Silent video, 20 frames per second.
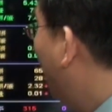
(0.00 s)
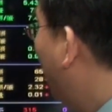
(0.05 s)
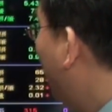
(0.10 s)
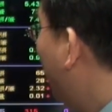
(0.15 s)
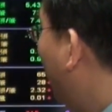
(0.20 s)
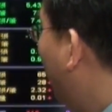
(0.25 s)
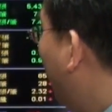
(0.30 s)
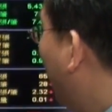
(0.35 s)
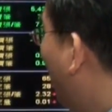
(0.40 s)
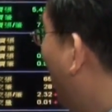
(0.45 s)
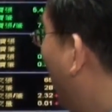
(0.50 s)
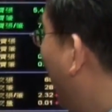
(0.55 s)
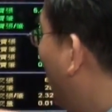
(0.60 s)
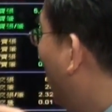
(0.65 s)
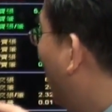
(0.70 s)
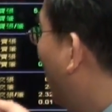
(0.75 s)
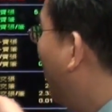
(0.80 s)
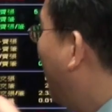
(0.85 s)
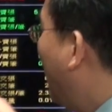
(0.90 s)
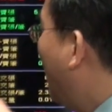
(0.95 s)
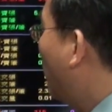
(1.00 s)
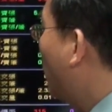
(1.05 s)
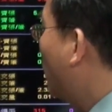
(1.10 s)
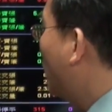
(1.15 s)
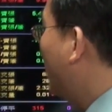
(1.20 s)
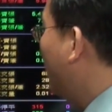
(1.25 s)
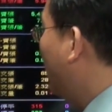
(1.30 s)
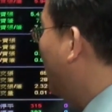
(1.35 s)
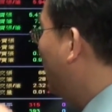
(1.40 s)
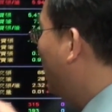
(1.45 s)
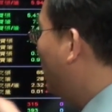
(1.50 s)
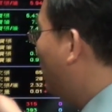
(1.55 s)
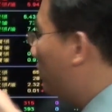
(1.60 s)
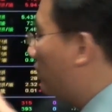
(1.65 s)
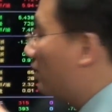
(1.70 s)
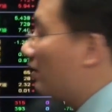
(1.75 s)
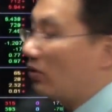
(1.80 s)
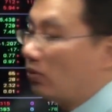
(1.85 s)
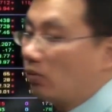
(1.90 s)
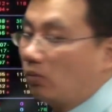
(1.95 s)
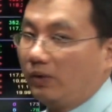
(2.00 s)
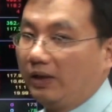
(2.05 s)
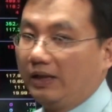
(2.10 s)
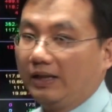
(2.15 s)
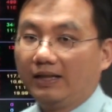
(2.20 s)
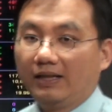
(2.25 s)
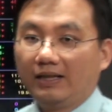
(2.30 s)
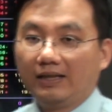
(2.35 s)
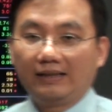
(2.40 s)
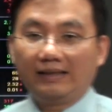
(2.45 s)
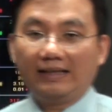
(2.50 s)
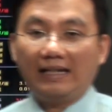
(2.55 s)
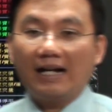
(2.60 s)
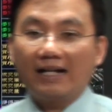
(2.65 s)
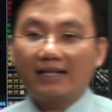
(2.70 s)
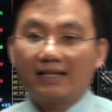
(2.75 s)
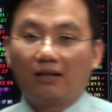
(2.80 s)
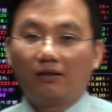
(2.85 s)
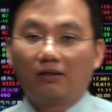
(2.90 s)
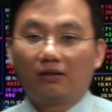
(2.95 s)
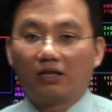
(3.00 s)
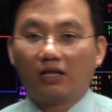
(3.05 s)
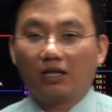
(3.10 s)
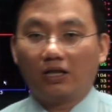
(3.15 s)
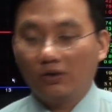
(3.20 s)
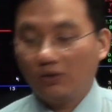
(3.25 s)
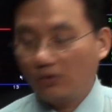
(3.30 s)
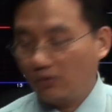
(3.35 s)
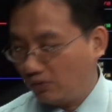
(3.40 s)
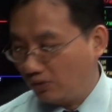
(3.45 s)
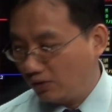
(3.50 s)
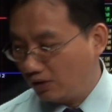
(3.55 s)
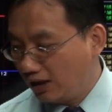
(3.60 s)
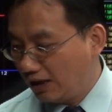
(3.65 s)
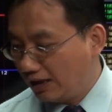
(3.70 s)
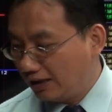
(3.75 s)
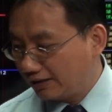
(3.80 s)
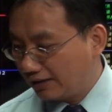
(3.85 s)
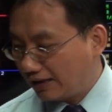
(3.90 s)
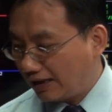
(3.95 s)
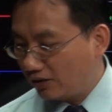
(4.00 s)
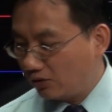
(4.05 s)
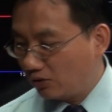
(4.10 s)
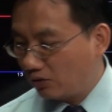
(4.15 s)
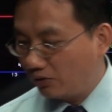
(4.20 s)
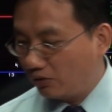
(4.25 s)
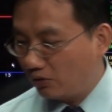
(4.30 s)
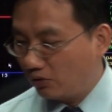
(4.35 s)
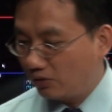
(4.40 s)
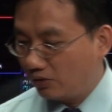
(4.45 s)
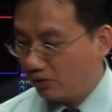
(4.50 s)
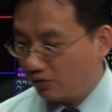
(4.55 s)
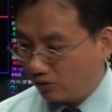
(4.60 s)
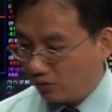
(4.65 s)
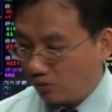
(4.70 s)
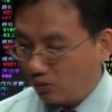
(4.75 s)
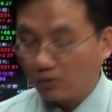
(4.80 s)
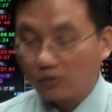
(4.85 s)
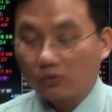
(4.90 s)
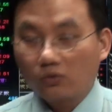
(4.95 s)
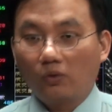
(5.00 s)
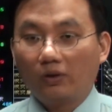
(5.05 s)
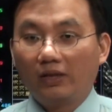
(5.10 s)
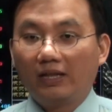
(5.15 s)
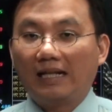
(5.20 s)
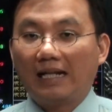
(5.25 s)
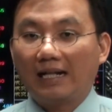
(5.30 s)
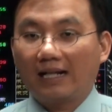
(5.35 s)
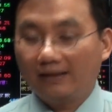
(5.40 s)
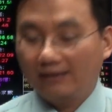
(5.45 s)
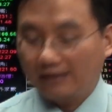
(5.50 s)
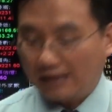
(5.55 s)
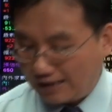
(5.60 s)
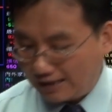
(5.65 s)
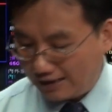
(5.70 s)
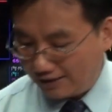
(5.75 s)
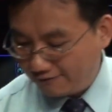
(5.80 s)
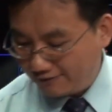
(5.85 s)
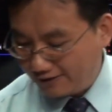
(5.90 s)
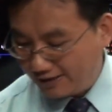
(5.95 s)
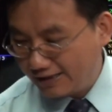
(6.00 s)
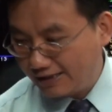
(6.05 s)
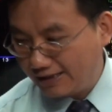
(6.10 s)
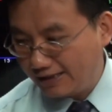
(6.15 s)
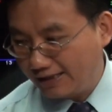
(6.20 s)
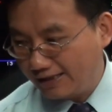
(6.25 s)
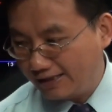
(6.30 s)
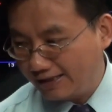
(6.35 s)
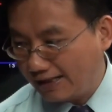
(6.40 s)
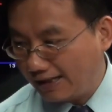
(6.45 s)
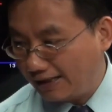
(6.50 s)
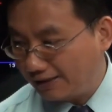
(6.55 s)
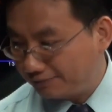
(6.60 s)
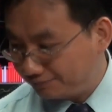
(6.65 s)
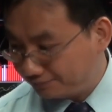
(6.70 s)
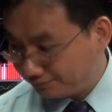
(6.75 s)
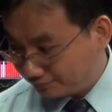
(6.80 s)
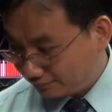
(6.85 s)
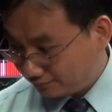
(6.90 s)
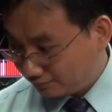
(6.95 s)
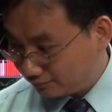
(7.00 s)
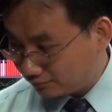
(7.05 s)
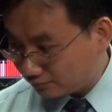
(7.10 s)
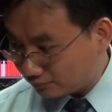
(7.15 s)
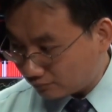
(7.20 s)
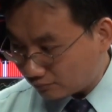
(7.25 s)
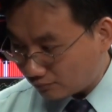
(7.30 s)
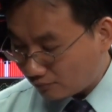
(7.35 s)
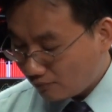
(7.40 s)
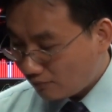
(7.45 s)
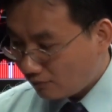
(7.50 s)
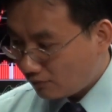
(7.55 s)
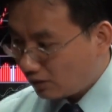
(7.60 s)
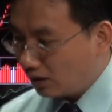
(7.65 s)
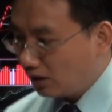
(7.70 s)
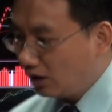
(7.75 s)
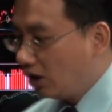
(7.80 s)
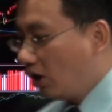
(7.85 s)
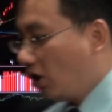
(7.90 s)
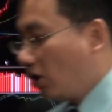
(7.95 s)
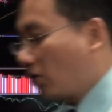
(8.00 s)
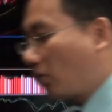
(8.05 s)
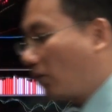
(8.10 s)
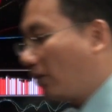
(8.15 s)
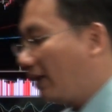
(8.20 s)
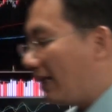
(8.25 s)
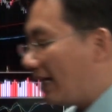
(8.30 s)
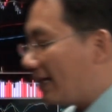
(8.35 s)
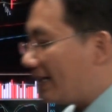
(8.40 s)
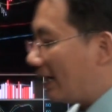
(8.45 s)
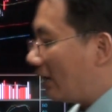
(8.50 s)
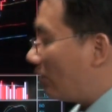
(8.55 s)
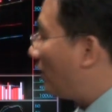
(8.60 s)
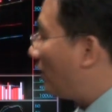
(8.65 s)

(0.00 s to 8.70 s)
成交量为六百五十亿，又是属于量小的格局。那由于从昨天来跟大家分析一下，昨天来讲